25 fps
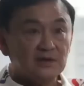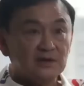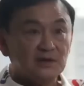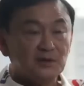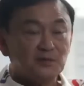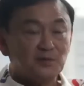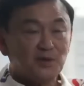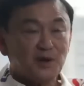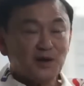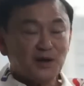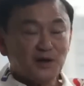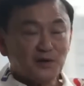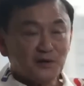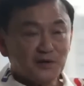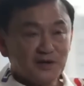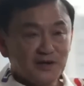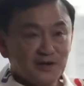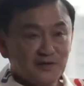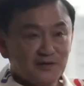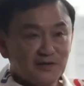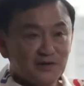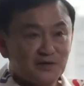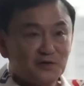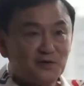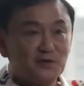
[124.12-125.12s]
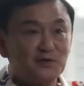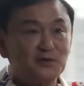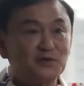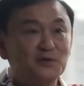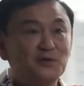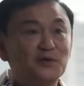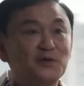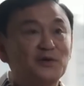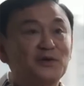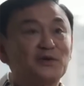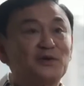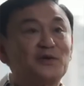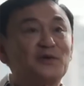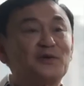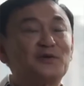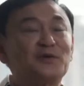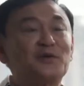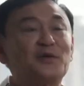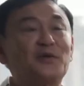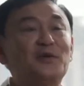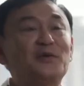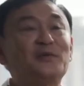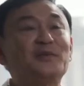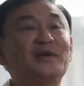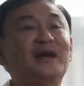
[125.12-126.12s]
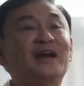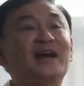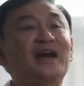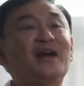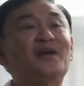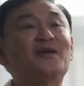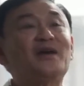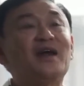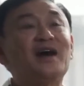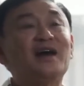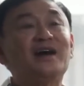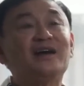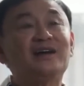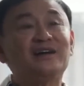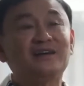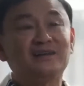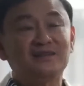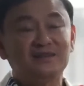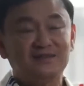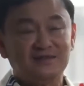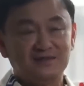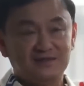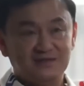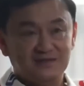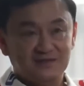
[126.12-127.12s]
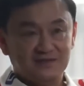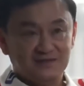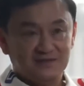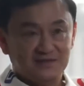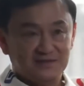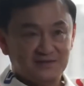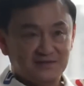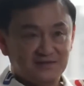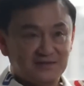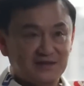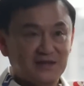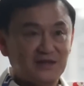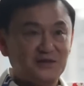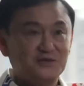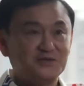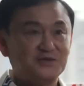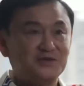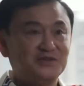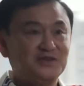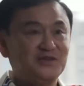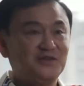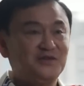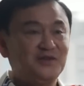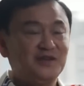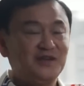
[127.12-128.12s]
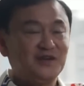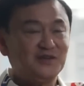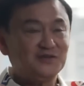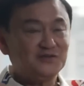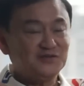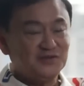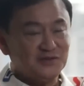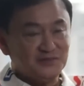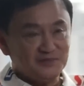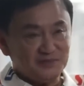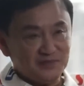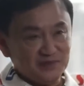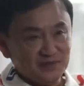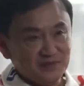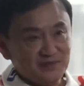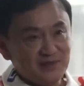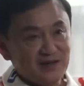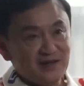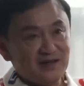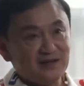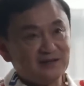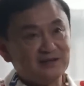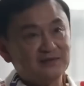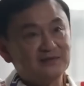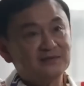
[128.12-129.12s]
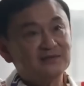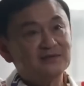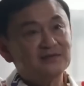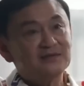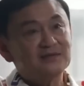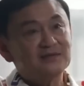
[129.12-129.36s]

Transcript: น เพราะไม่อยากให้เป็นปัจจัยทางการเมืองครับ ส่วนการโหวตเลือกนาย